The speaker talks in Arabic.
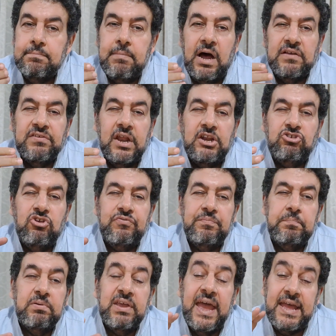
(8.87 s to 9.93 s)
ما حصلتش
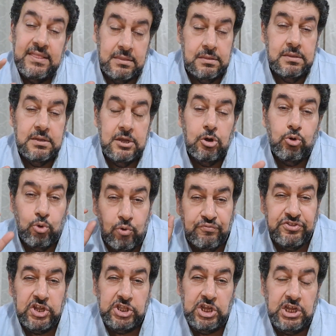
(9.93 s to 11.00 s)
بجد
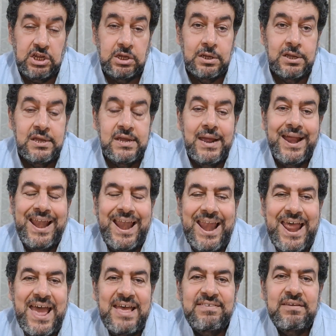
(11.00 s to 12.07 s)
الكفتة دي
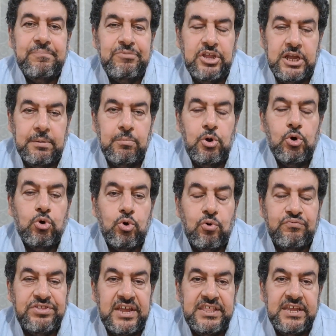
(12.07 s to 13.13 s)
لازم تعملوا
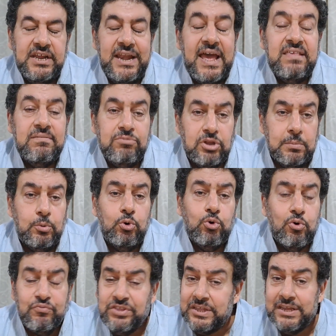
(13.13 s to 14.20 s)
الكفتة دي لازم تعملوا
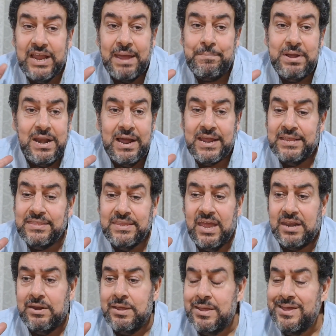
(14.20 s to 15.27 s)
الكفتة دي جميلة
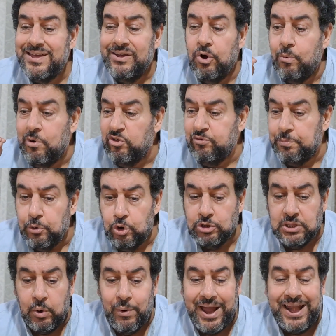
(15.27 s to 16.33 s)
جدا
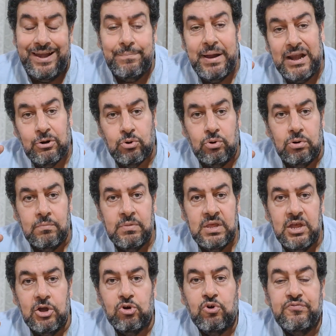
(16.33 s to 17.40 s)
ومظبوطة وخلي بالكم
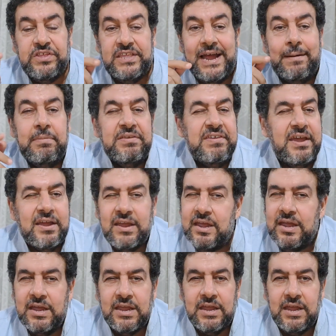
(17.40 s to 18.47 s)
الكفتة دي عاملة زي
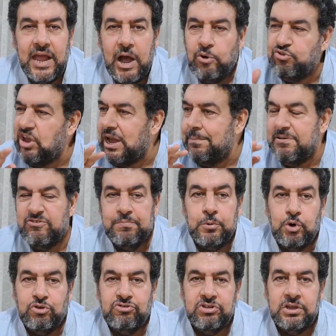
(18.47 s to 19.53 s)
الكيك او زي
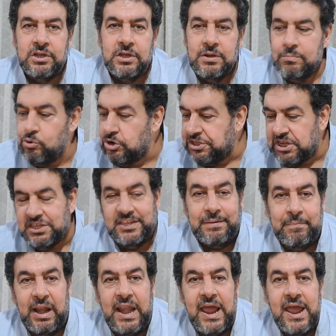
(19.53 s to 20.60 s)
البسبوس ممكن تيجي
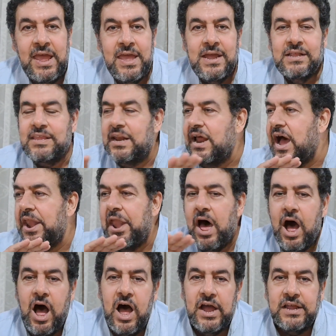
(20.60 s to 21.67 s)
تعملها تلاقيها
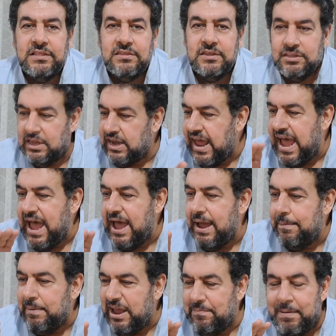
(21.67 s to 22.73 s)
انهارت
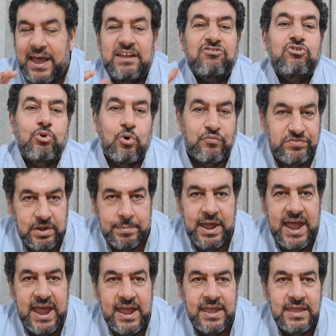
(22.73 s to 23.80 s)
تلاقيها ما بقتش كفتة
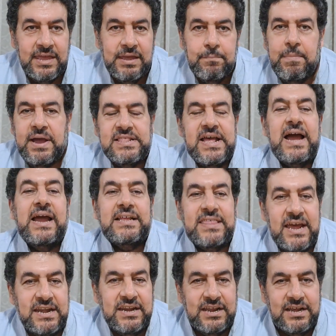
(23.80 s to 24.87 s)
بقى بقت حاجة
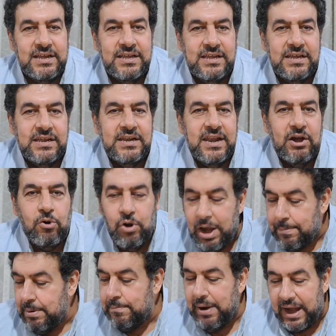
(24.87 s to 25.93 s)
تانية
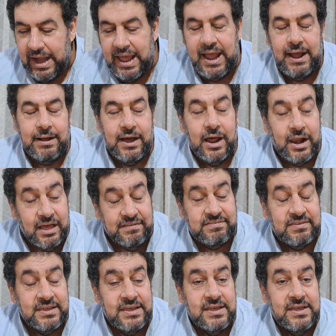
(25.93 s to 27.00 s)
ناكلها بالمعلقة
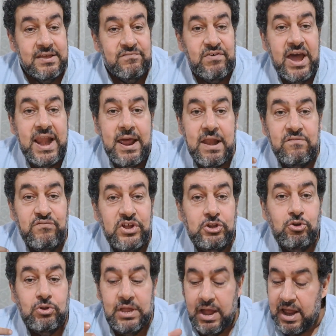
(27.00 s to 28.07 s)
خلاص فانا
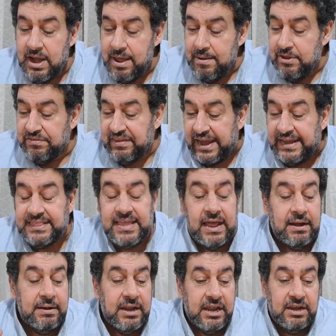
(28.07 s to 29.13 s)
الفيديو ده انا
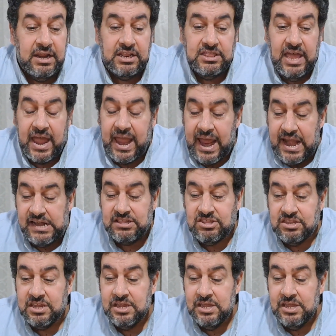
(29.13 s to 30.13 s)
ساعتها دخلت